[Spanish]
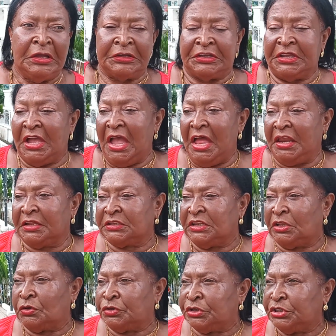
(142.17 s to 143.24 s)
quieren ni
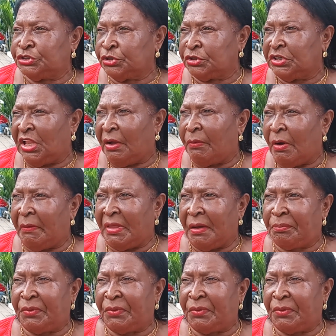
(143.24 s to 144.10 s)
los nichos ni las bóvedas,